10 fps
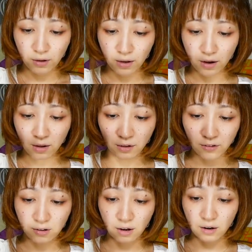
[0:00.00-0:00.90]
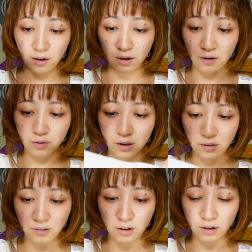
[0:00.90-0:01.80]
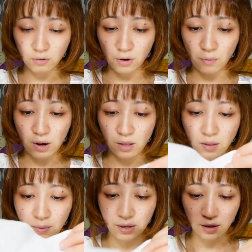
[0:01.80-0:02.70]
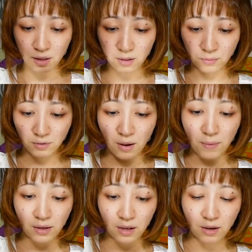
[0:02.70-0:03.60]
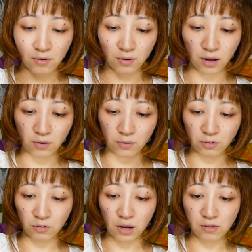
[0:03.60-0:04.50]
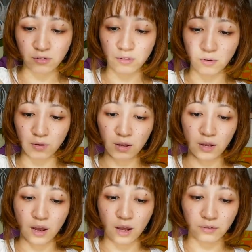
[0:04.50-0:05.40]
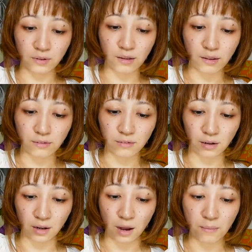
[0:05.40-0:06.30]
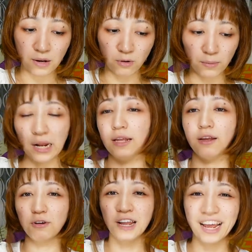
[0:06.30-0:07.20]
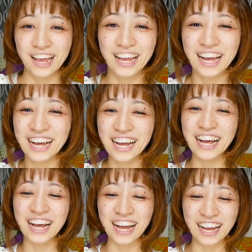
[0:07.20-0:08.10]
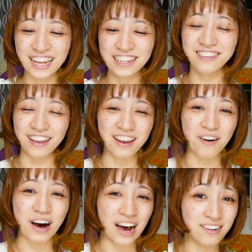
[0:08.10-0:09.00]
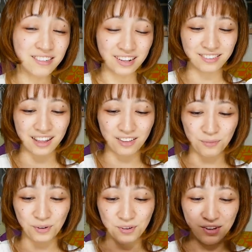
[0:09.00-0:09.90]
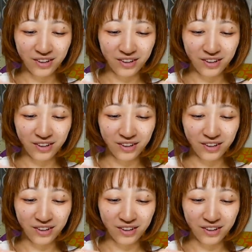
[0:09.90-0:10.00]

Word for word: 的ね悲しいかなあの悲しいかなというか分かってはいたけれどもシャーマンキングをねあのご紹介するとあの再生数がねあまり伸びないっていう、ね、前例はあるんですけれども